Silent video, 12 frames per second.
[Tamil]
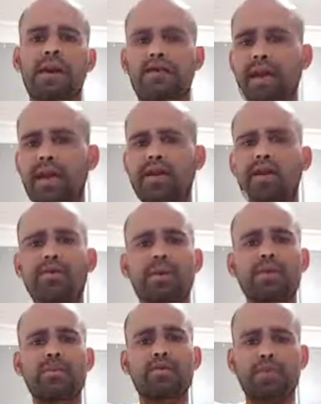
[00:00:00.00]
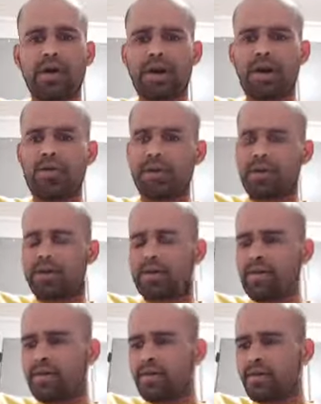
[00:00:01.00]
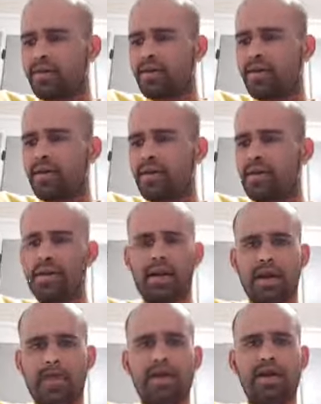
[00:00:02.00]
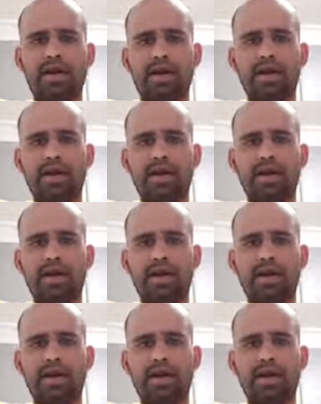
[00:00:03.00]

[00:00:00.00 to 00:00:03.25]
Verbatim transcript: வயிற்றில் மட்டும் சுமக்காமல் நம்மை